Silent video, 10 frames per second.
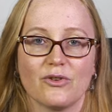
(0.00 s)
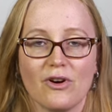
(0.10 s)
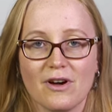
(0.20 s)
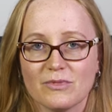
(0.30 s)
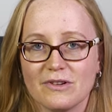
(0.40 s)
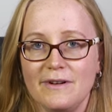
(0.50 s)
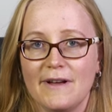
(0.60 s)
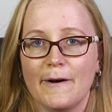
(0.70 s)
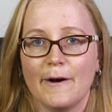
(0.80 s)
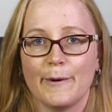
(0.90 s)
Körbe,
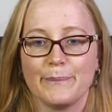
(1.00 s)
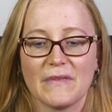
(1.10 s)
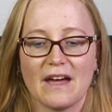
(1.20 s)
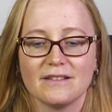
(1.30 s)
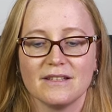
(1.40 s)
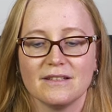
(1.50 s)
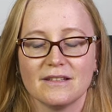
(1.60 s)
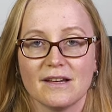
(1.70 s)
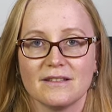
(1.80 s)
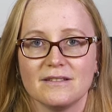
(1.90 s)
ähm, an denen
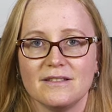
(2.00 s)
ihr dann